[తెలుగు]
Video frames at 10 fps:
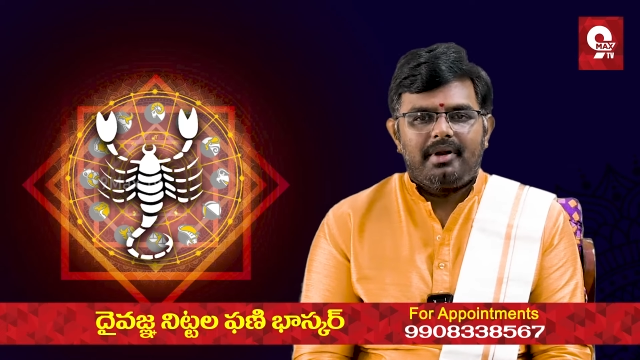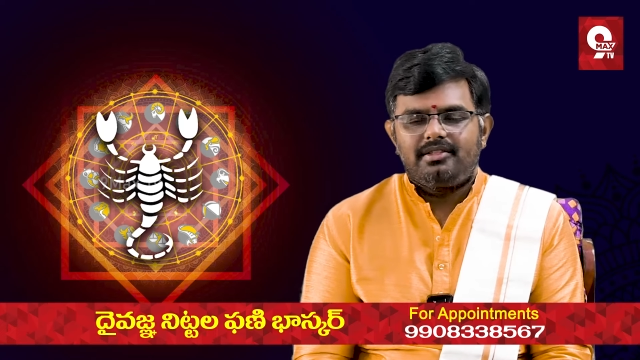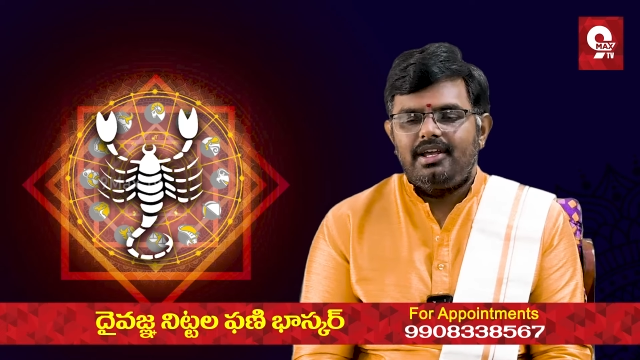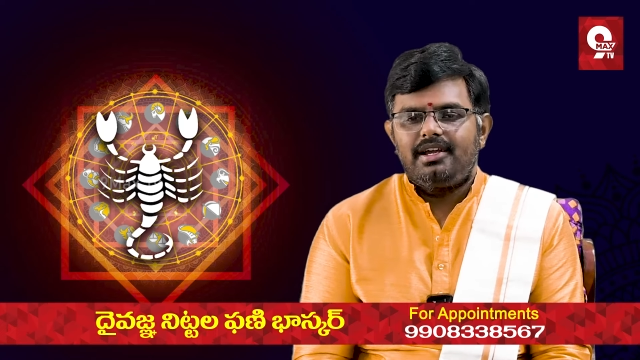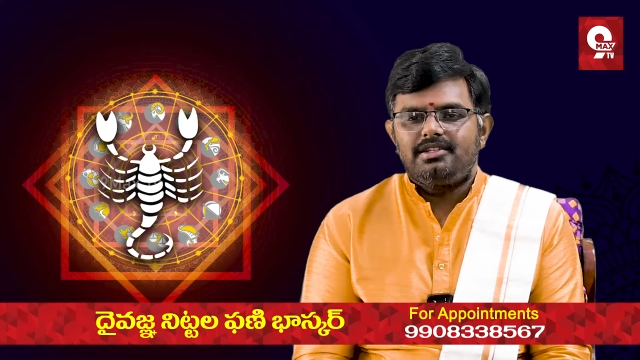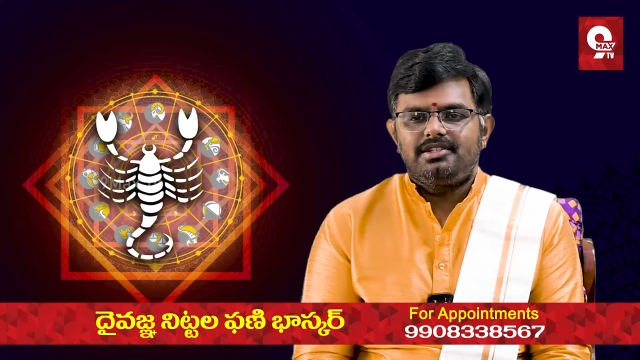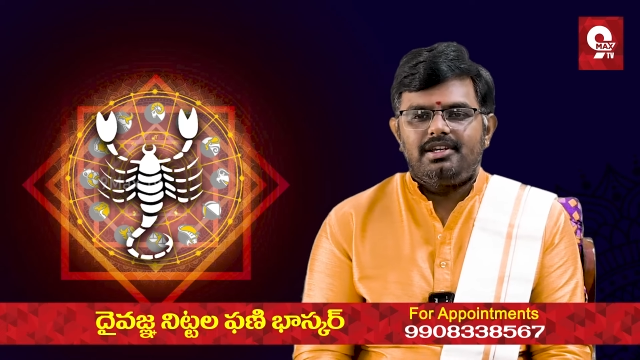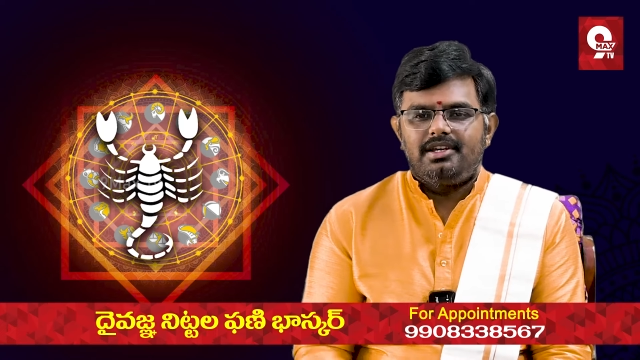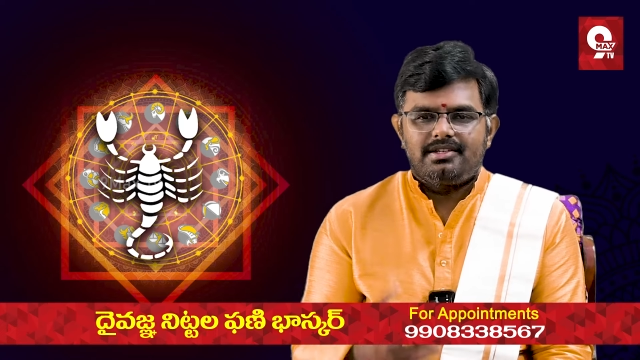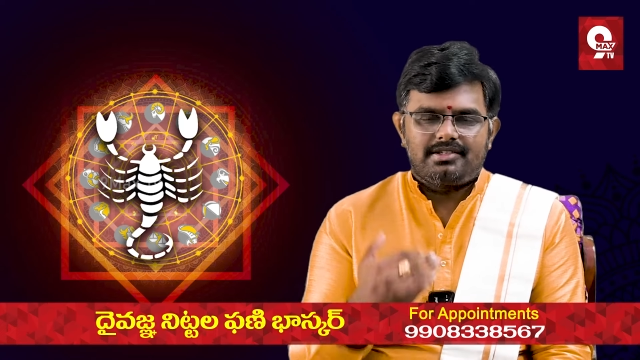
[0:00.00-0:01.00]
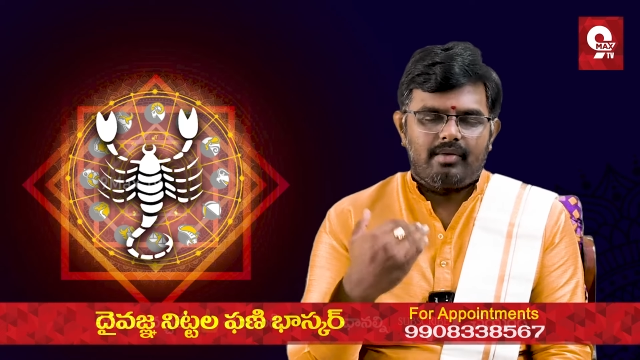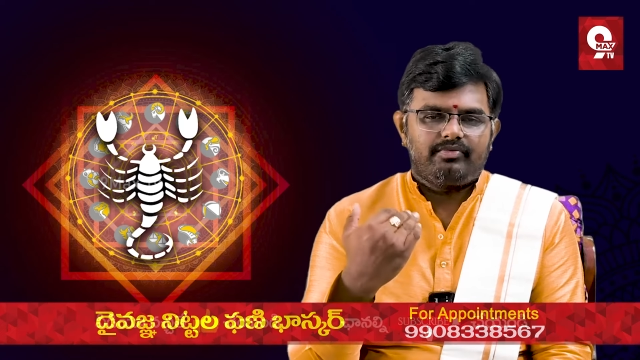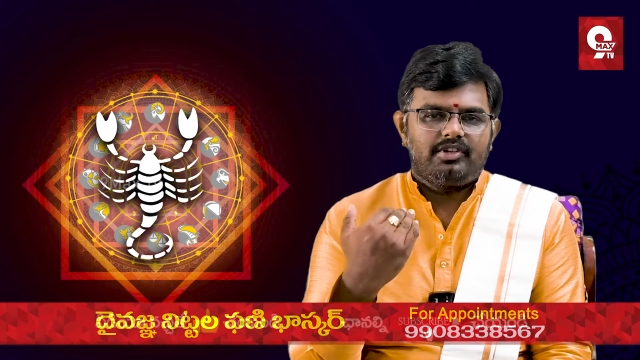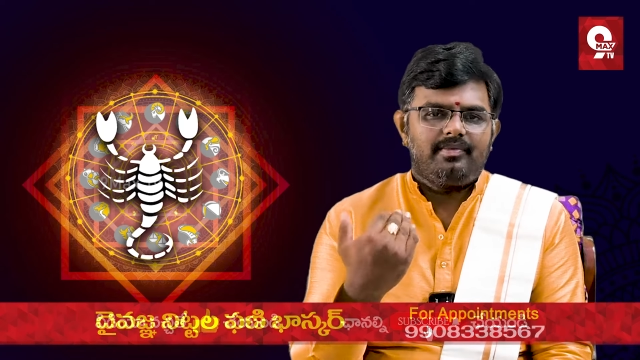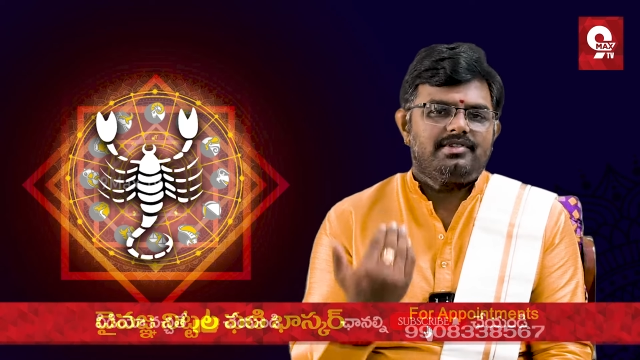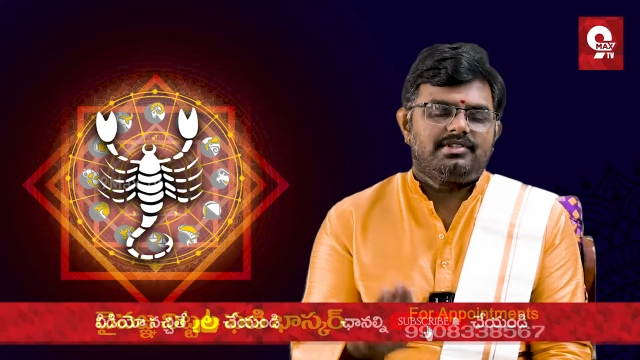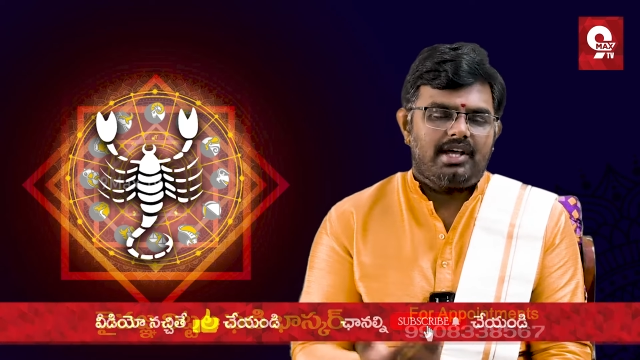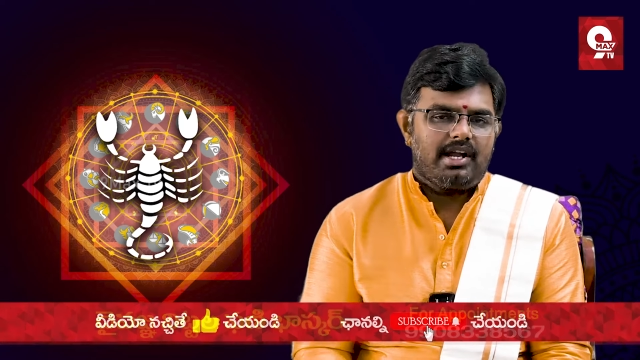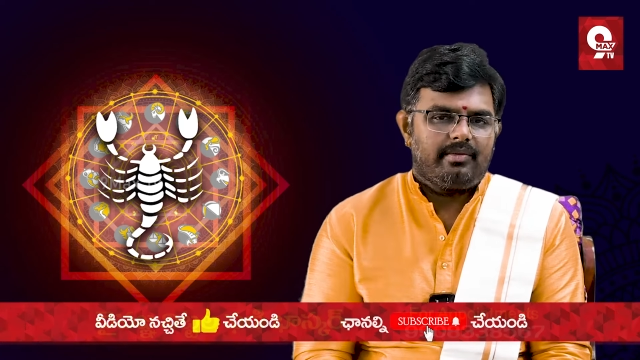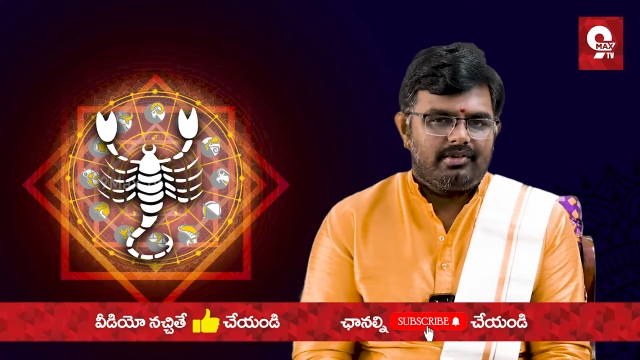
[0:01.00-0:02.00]
ప్రత్యేకించి సప్తమ
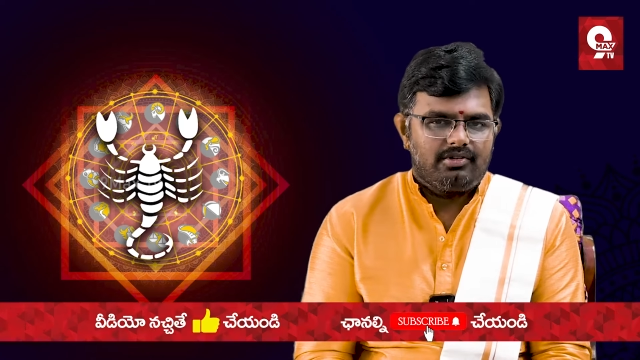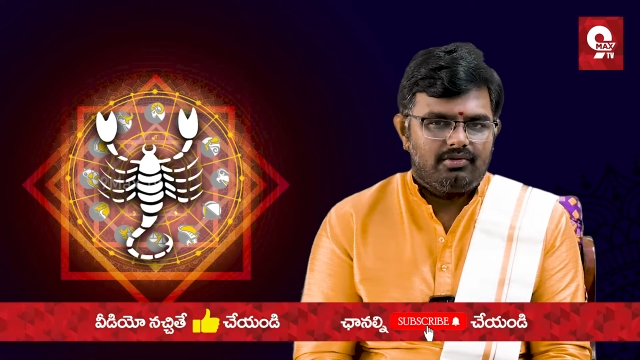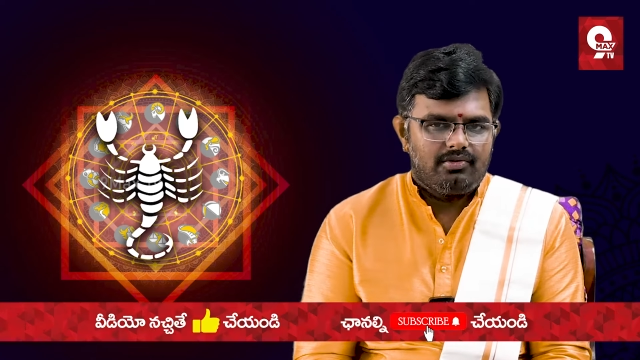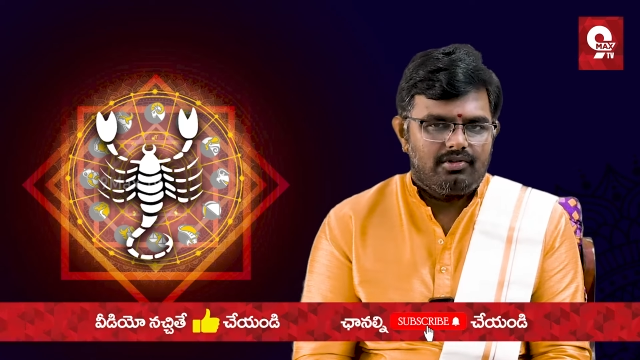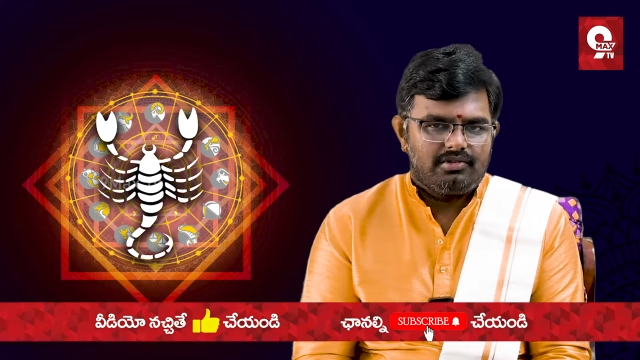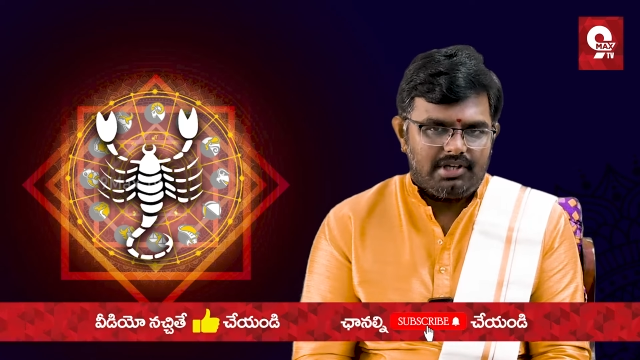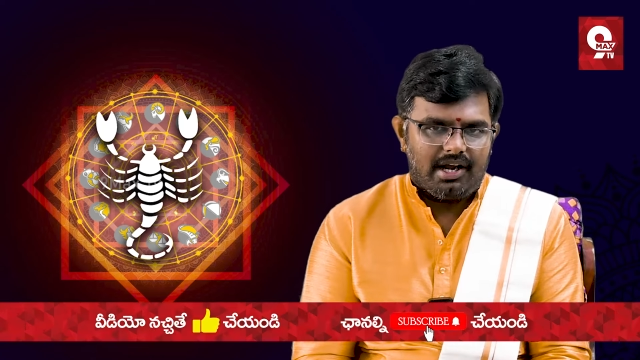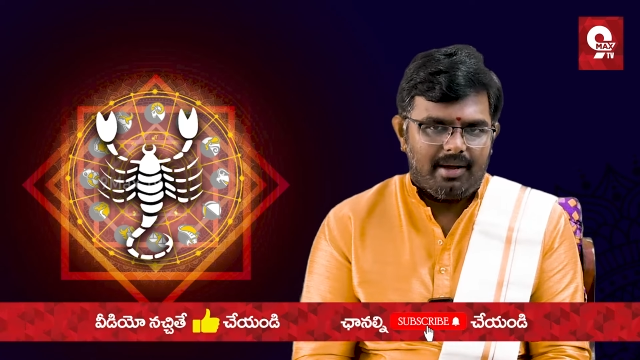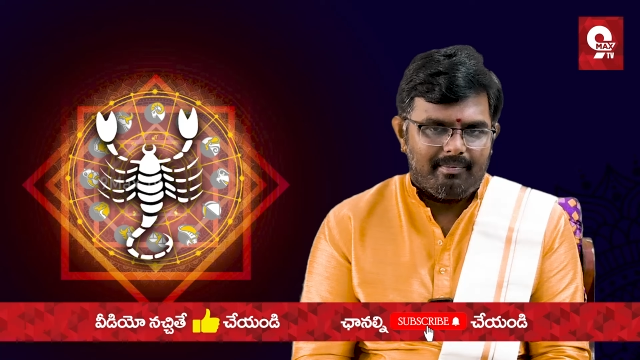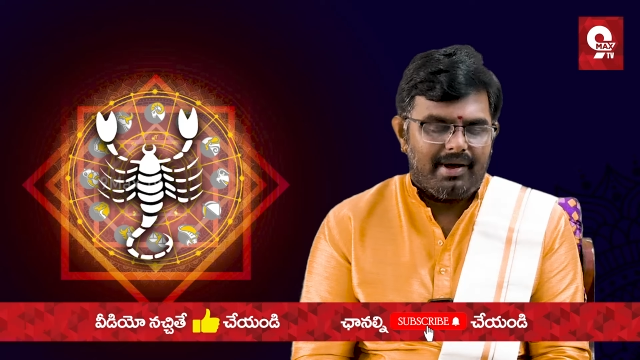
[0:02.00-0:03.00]
స్థానమందు గురుడు చాలా